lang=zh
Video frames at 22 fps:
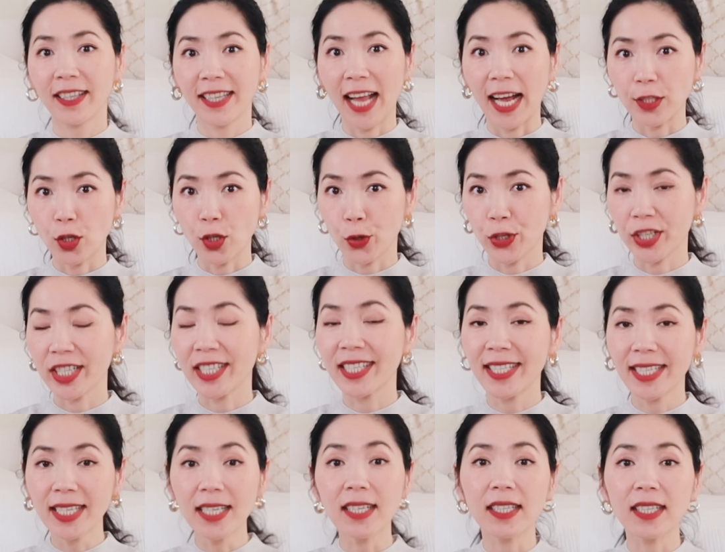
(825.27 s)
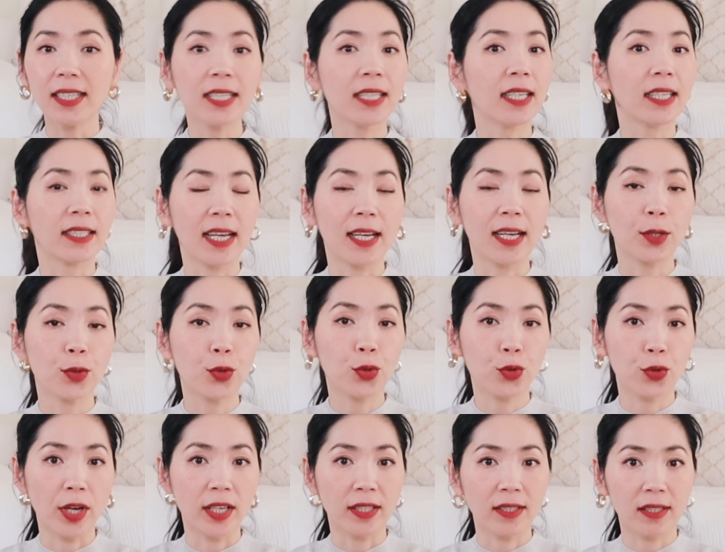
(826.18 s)
那就是尽可能
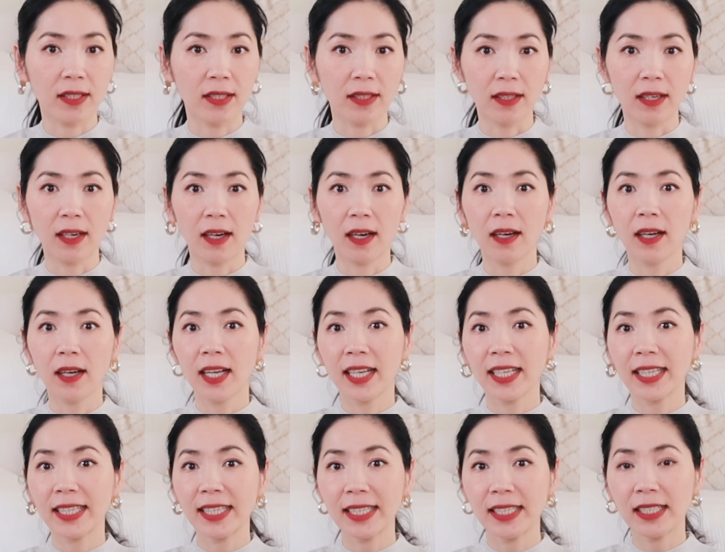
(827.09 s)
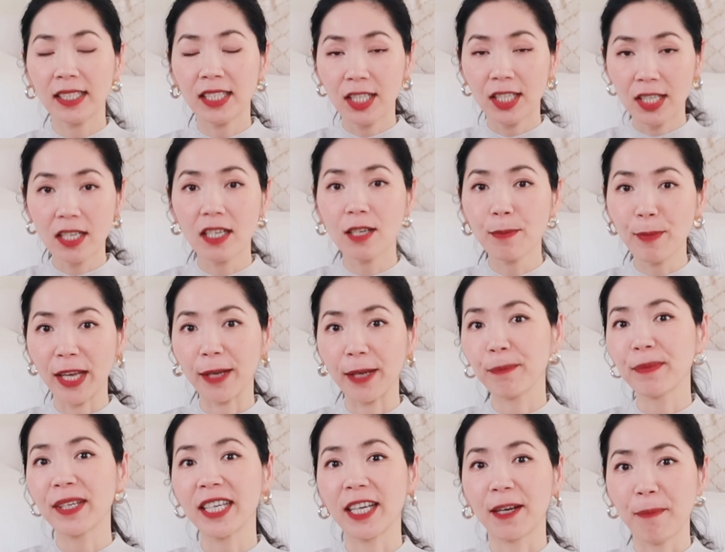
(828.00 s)
选择知
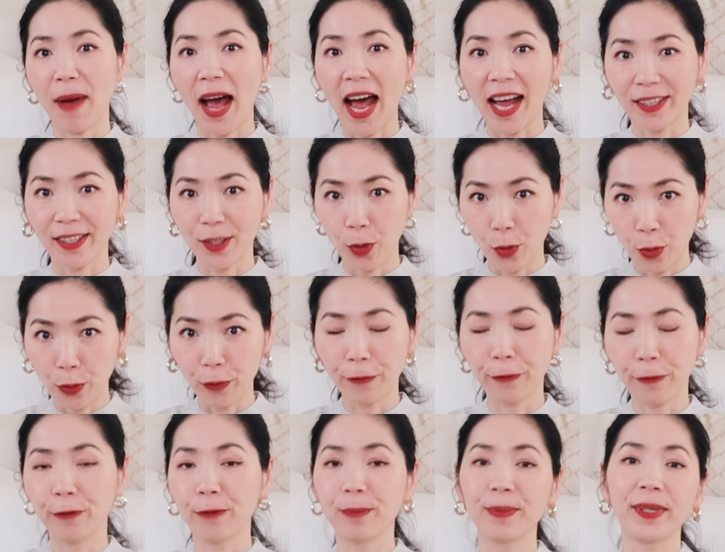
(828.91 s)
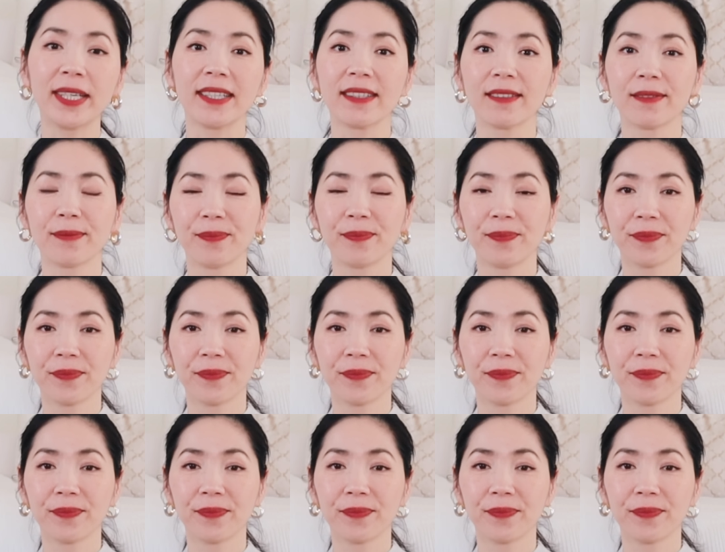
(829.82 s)
名品牌的护肤品。